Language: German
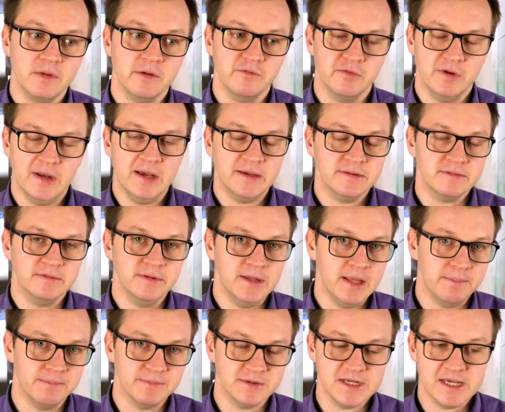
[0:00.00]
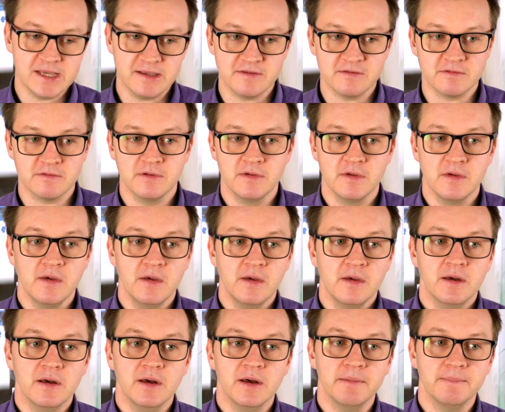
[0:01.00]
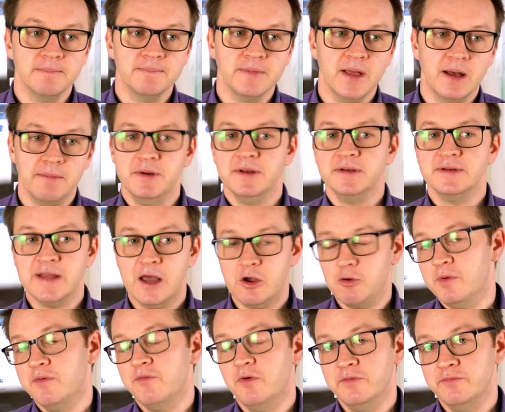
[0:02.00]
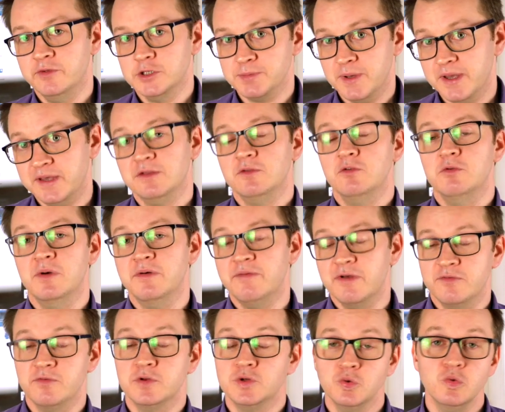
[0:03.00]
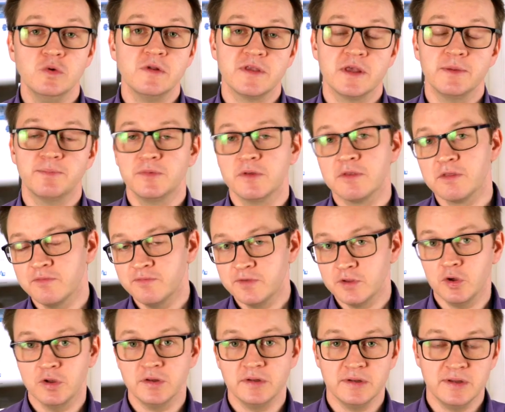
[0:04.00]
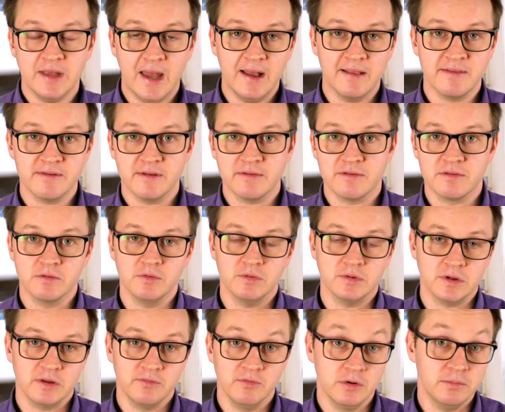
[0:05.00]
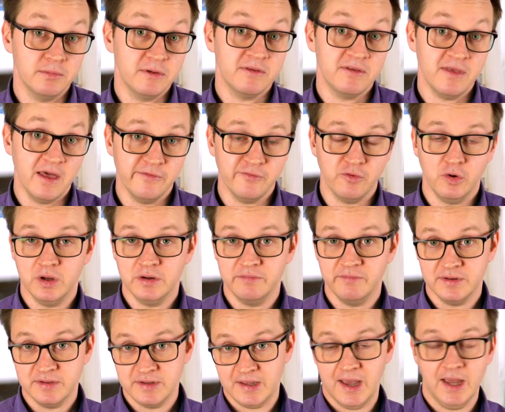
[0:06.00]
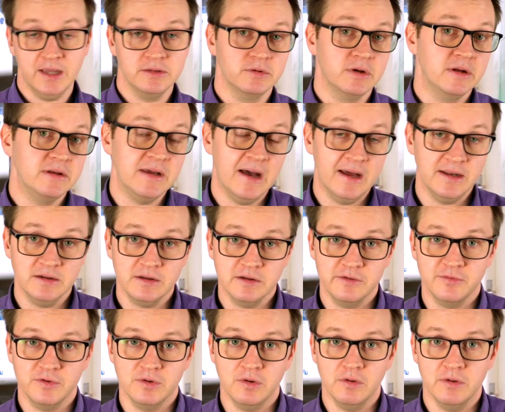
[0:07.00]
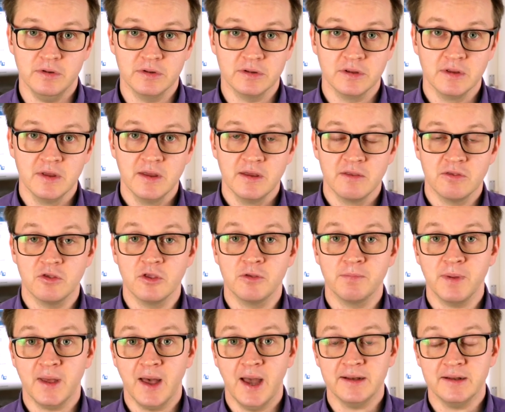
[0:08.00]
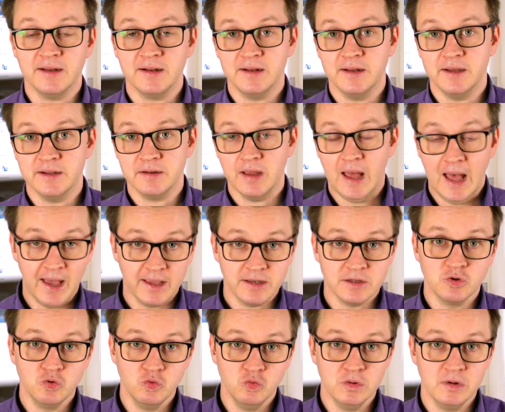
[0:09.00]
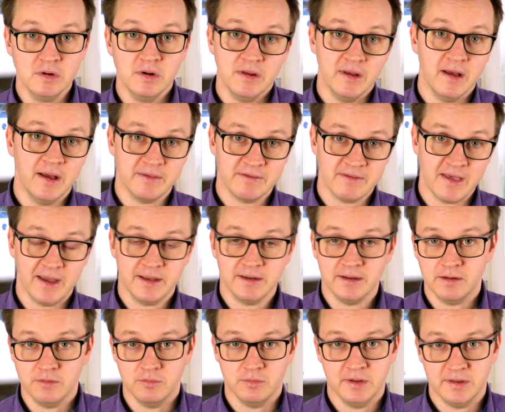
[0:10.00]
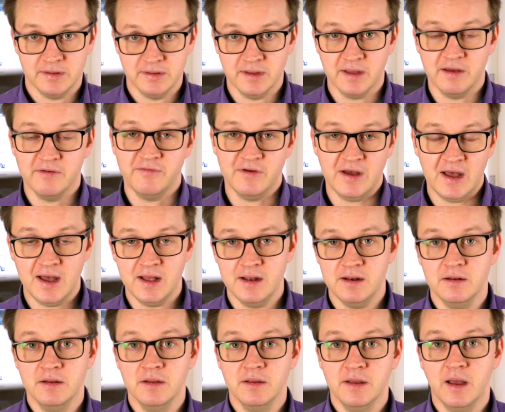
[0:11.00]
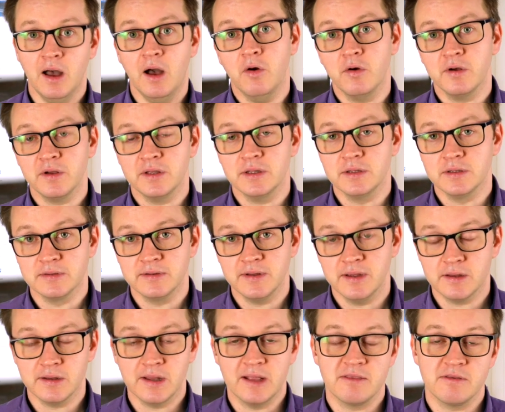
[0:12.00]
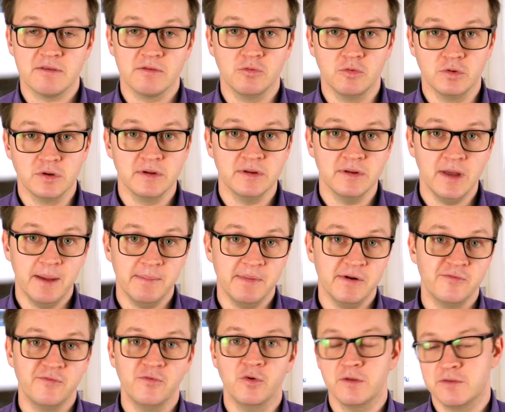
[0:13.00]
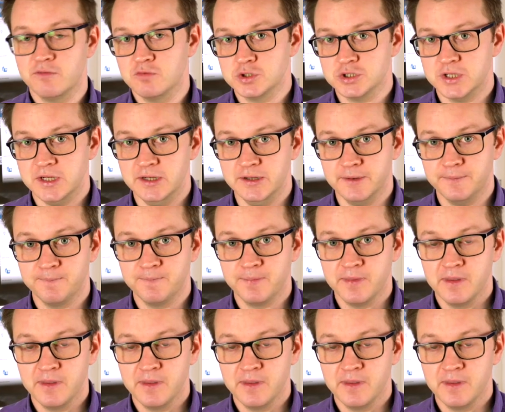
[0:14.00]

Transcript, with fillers: vielleicht Nebentext. Ähm, aber darüber wollen wir sprechen, über was für Tools gibt es, wie könnt ihr die einsetzen. Und ich würde mich sehr freuen, wenn der eine oder die andere von euch sich bereit erklärt, ein Tool seiner oder ihrer Wahl auch in der ganzen Runde einmal vorzustellen.